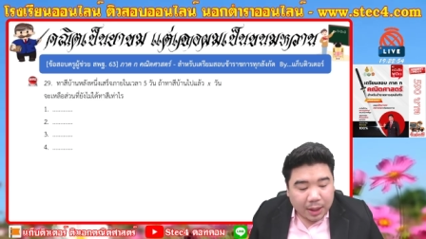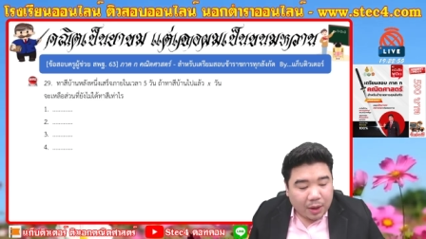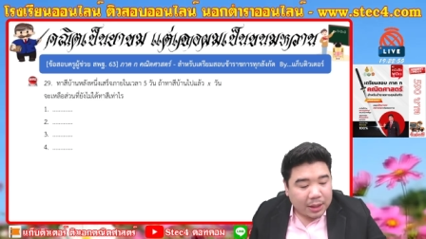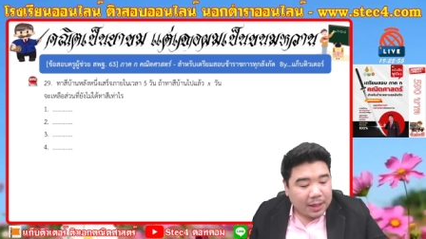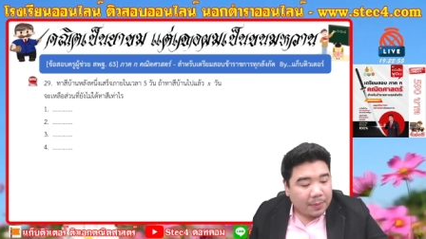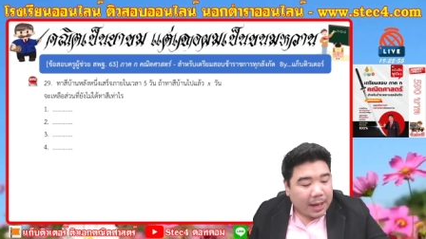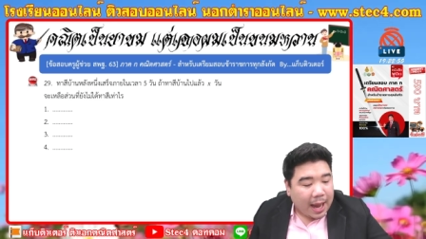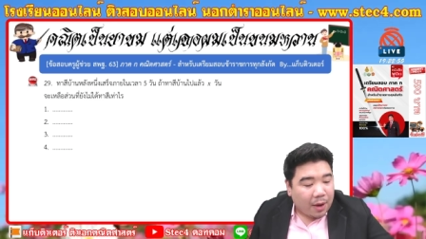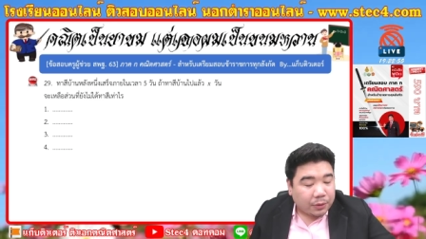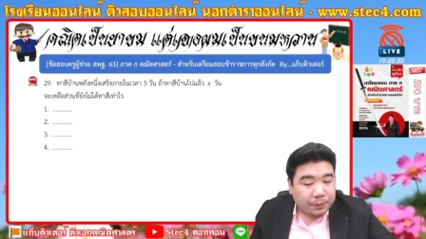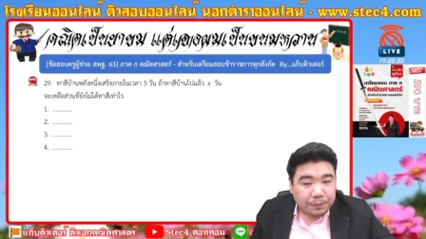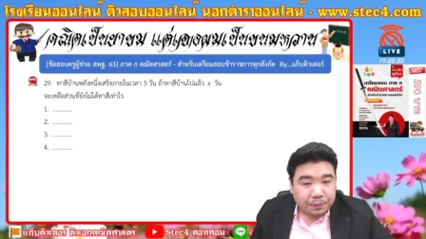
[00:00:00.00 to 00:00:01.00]
ข้อ
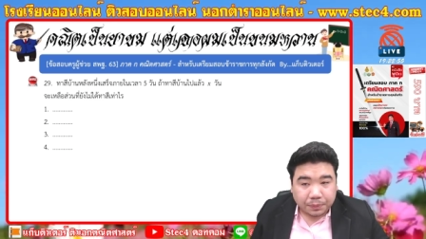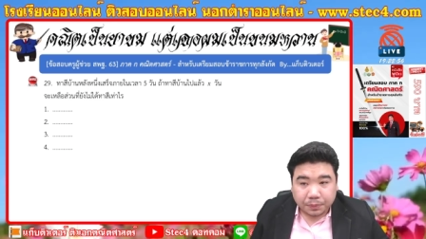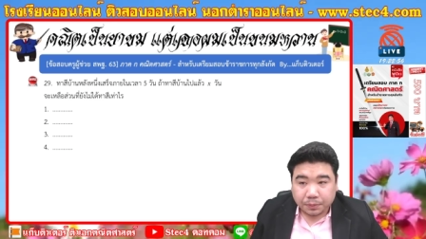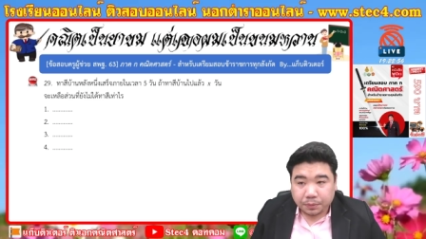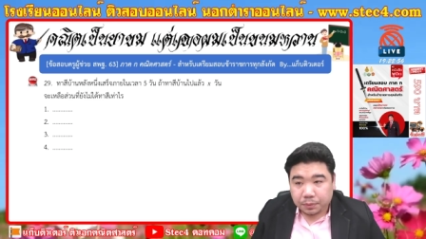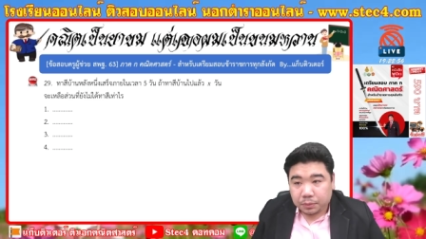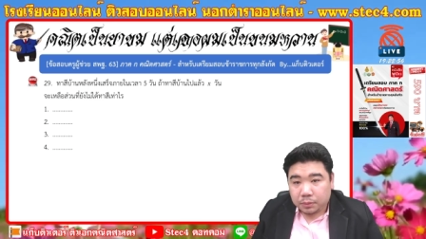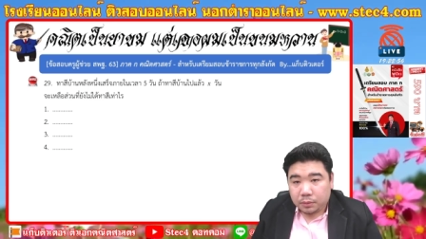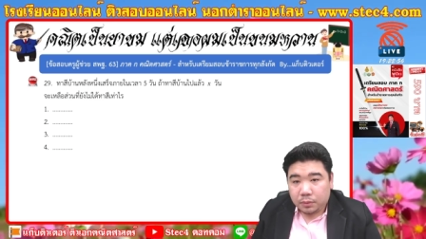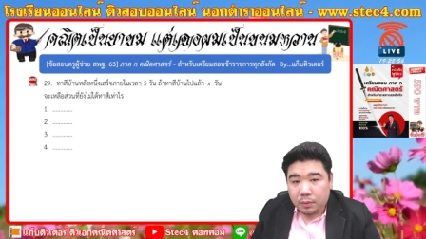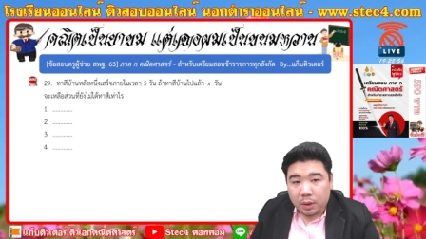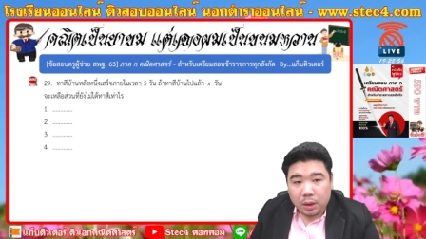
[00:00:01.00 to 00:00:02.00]

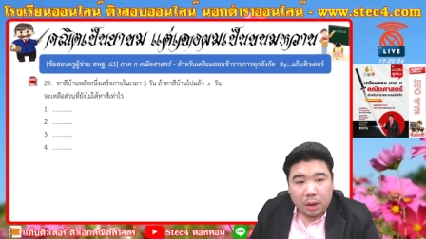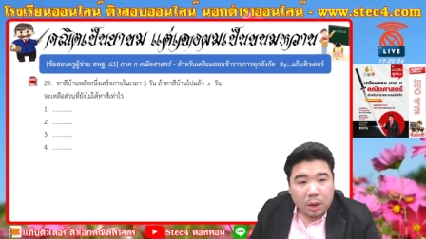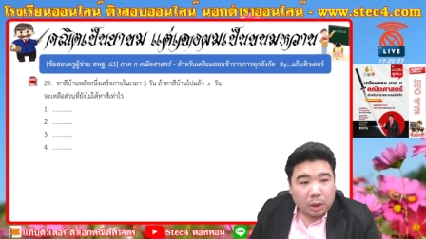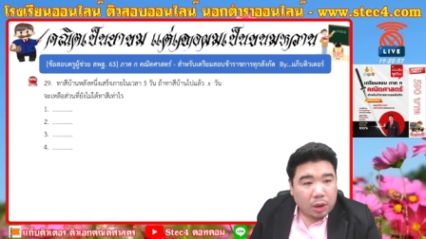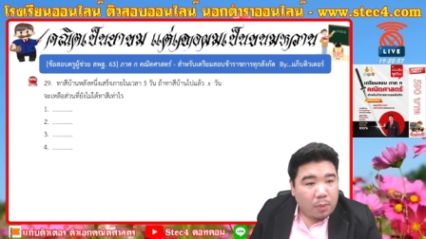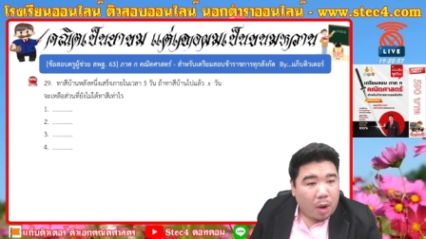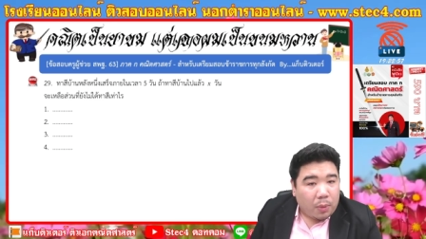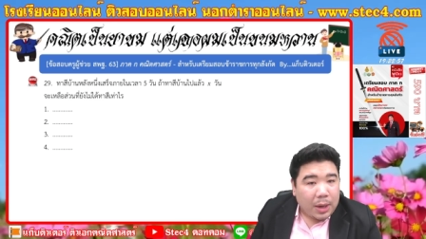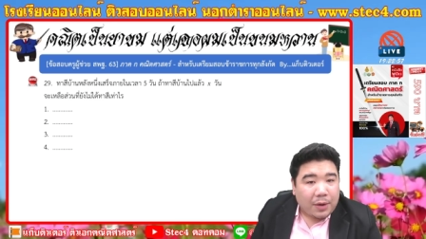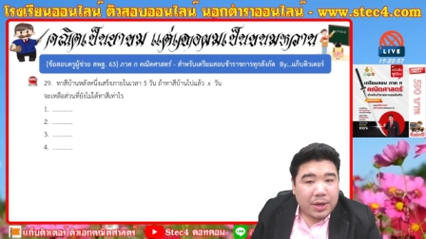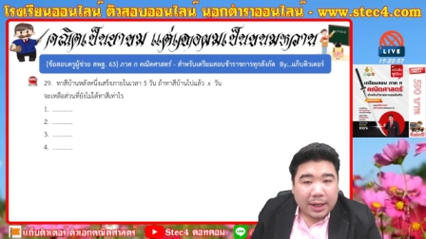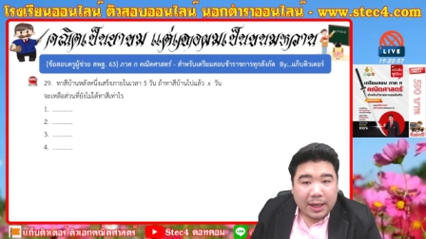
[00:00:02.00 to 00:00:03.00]
29ต้องบอกพวก
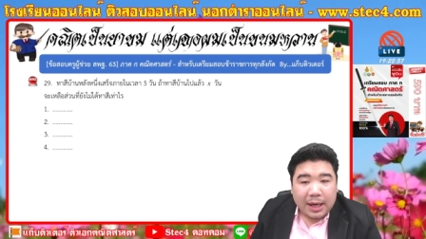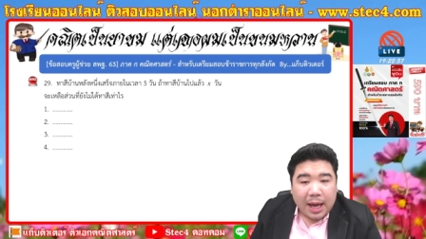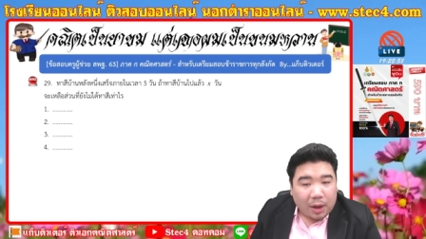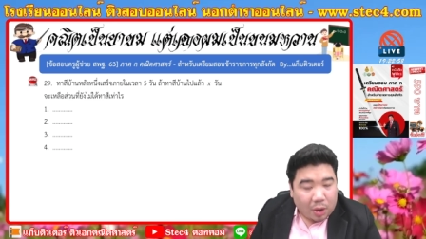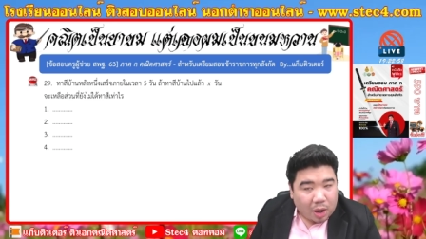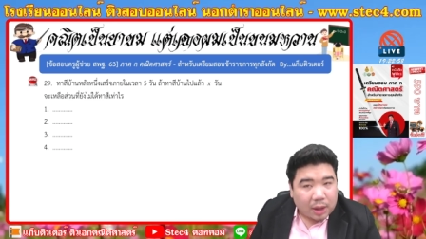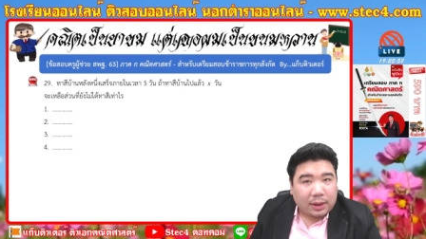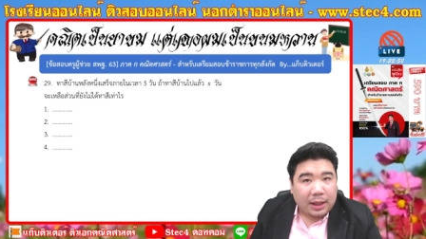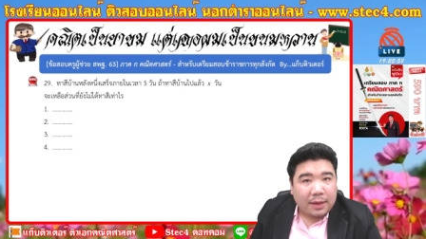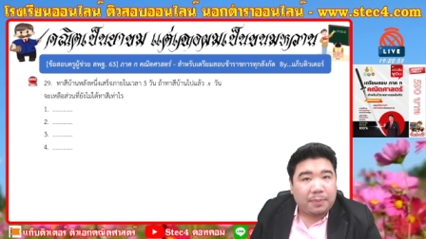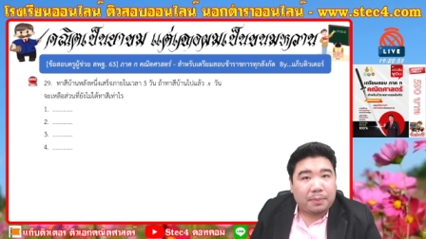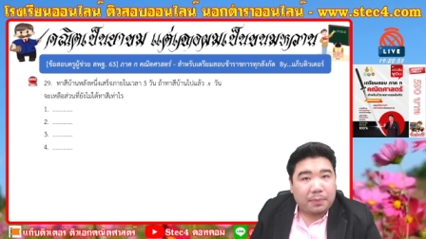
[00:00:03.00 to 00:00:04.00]
เราอย่างนี้นะคอร์สเริ่ม